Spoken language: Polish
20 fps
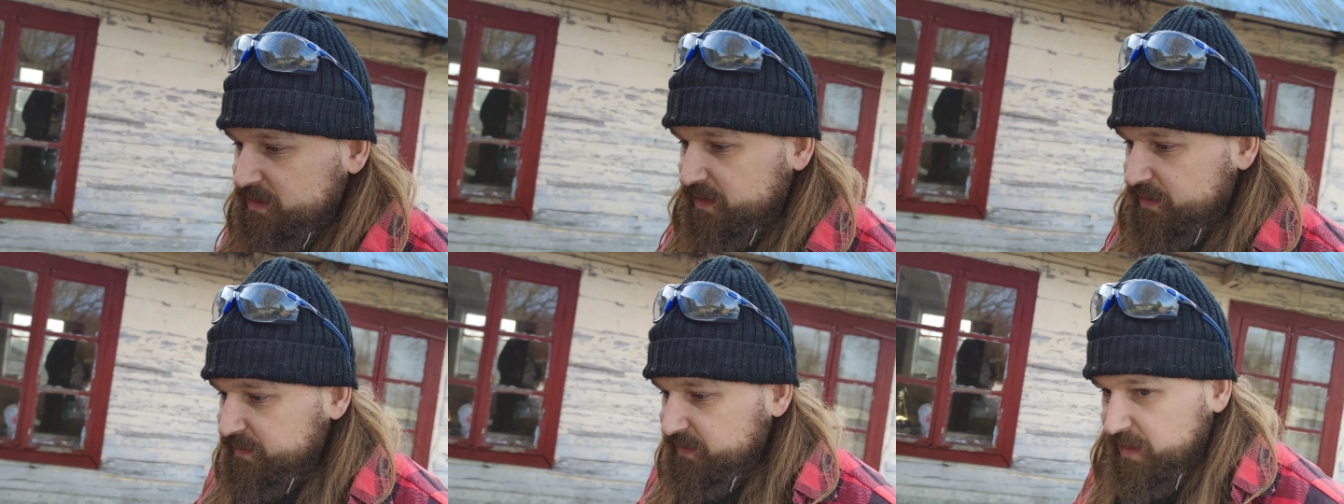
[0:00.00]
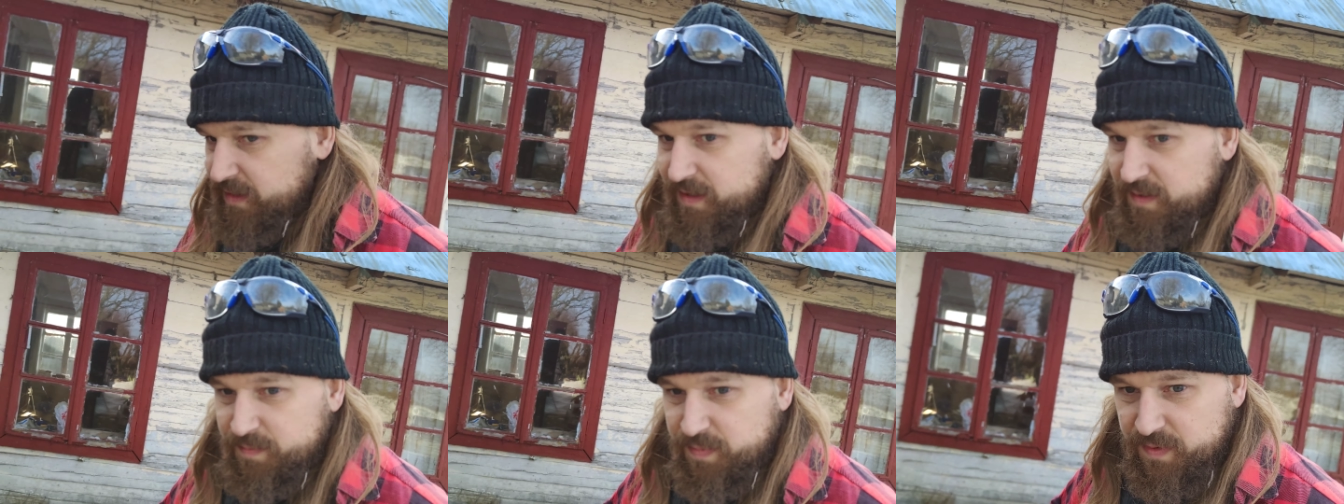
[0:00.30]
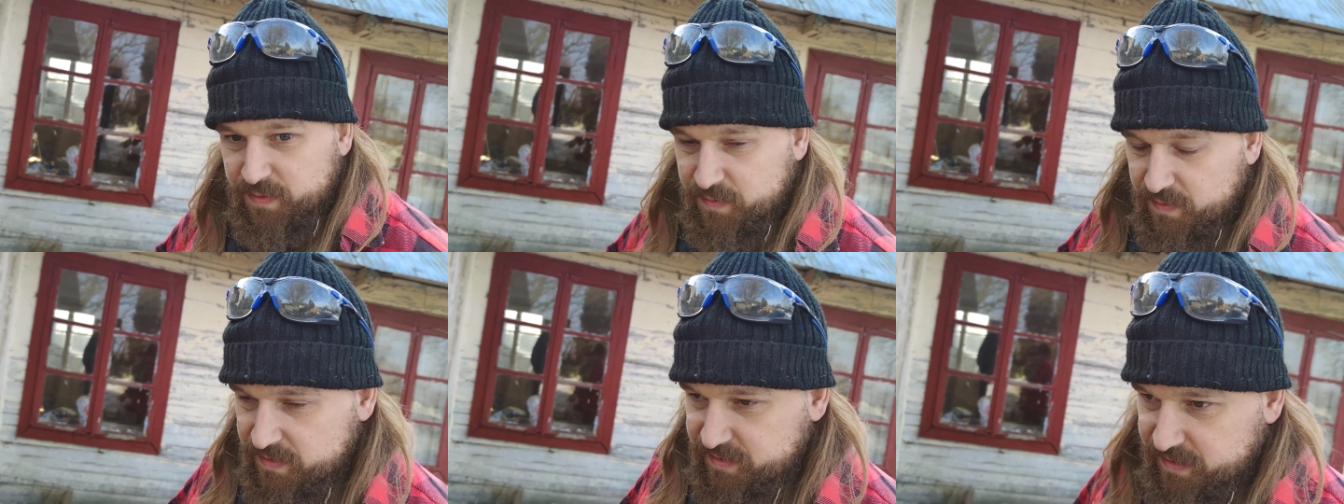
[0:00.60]
drewnianej
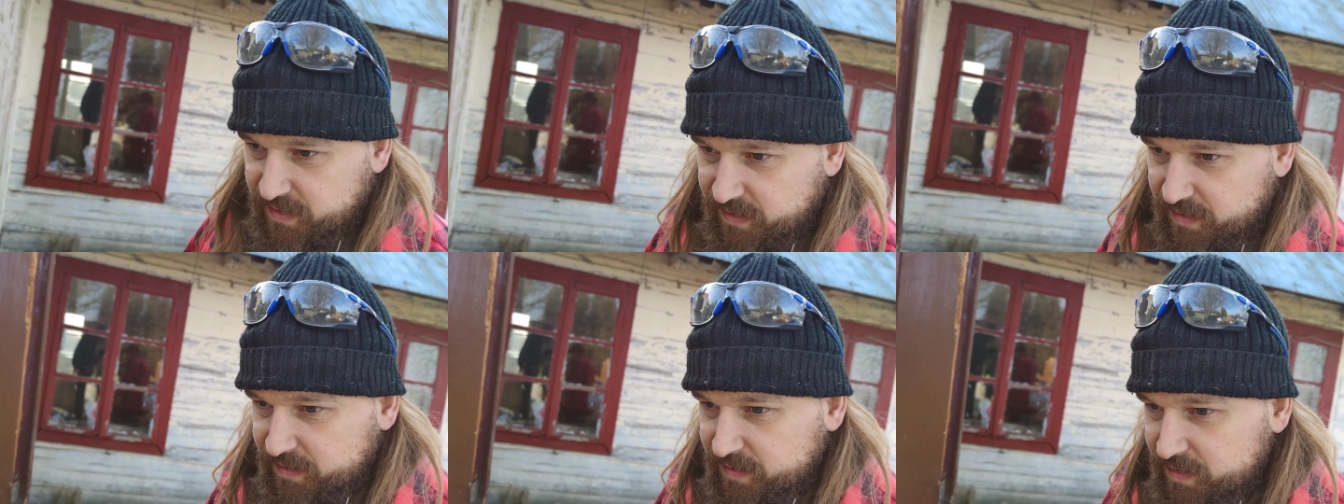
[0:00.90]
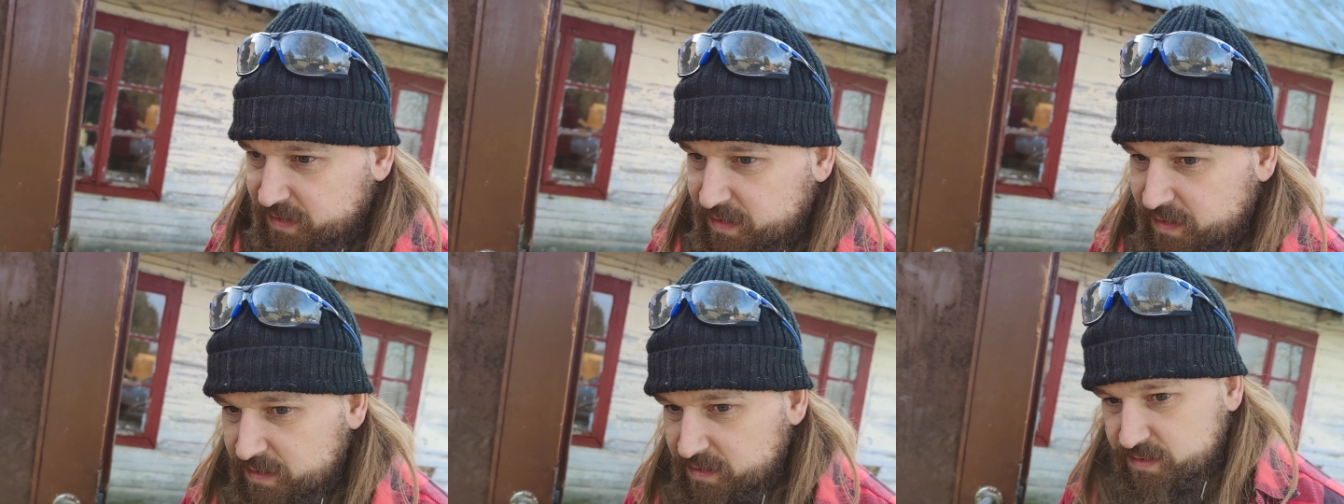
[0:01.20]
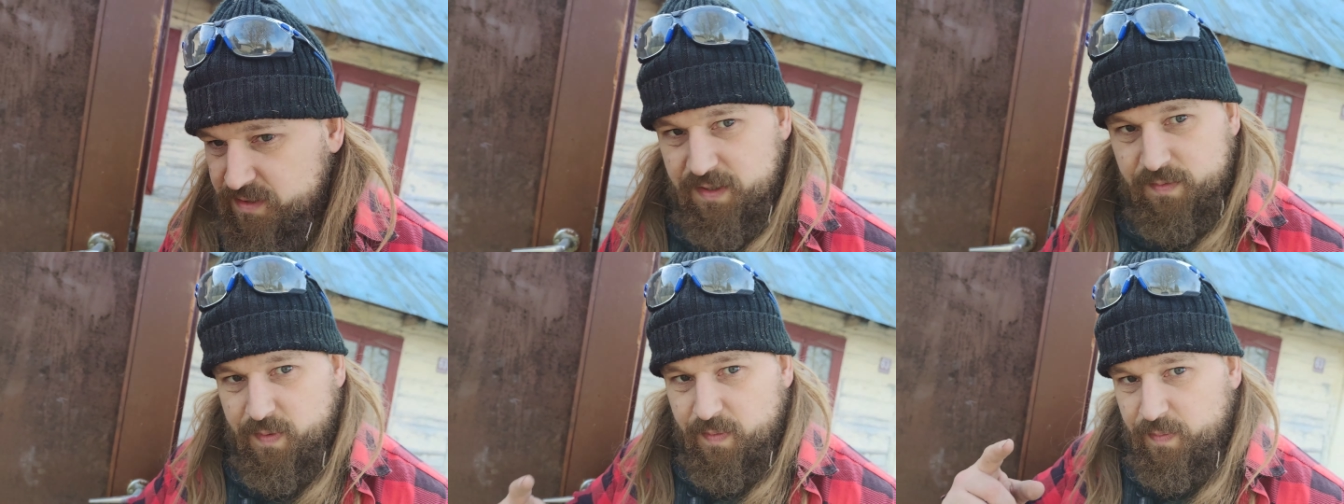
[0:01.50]
podłodze.
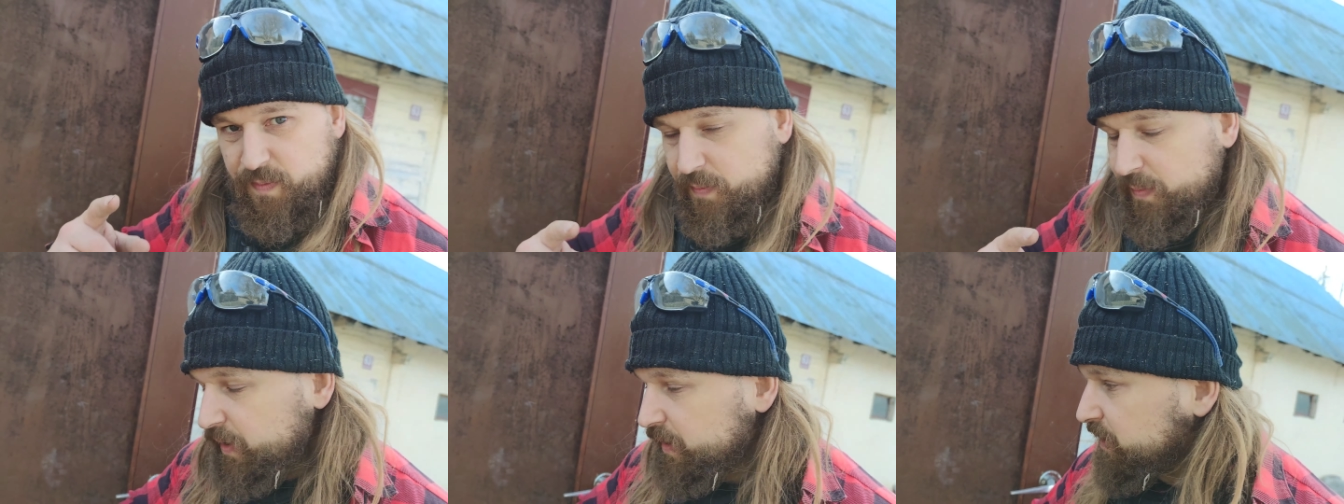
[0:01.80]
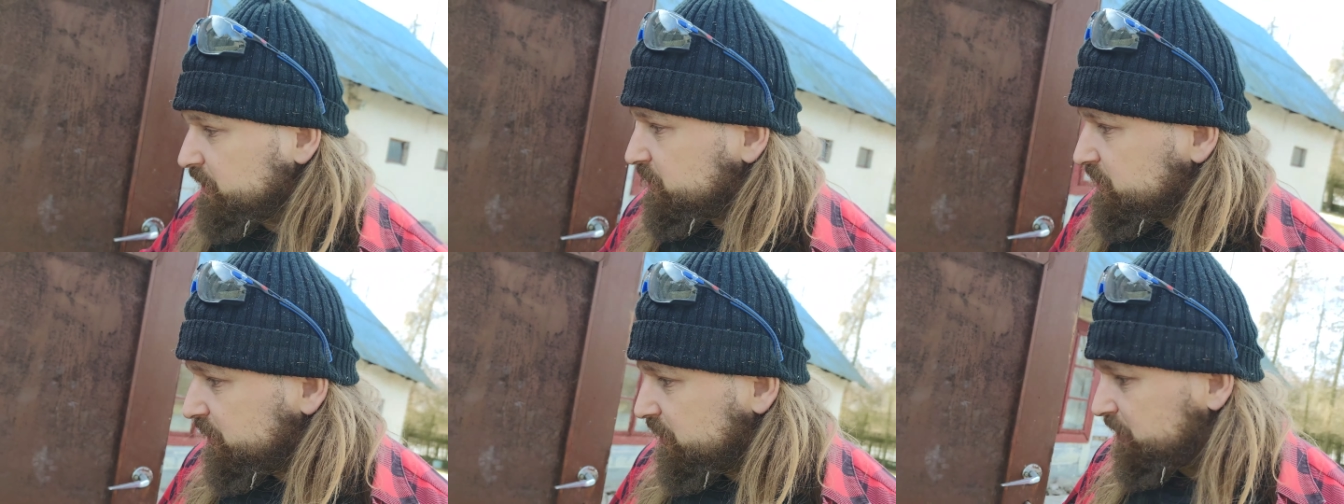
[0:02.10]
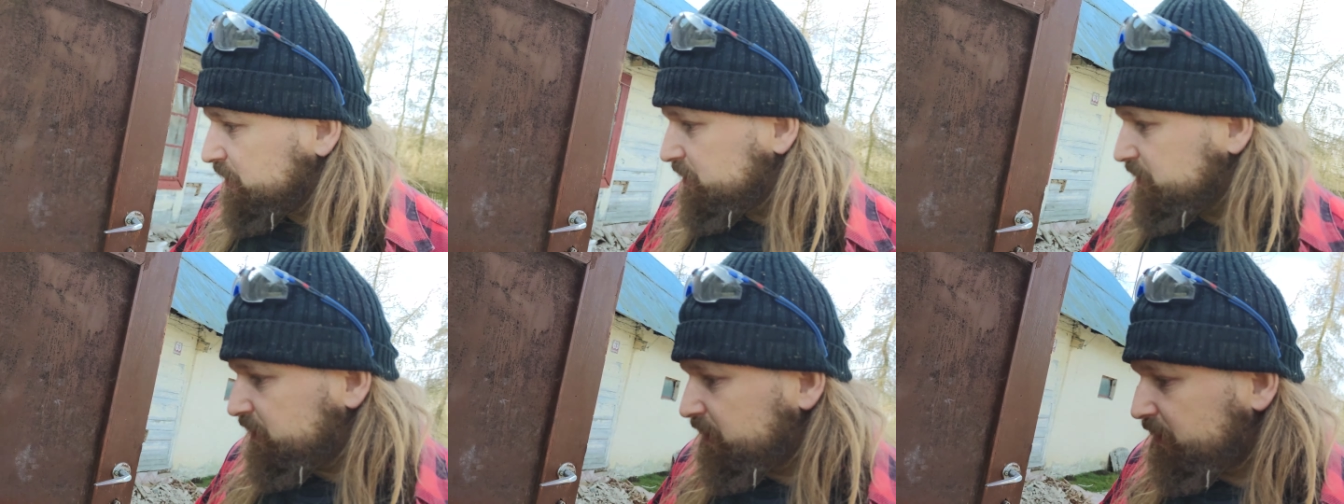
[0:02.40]
To trzeba pamiętać, że jak jest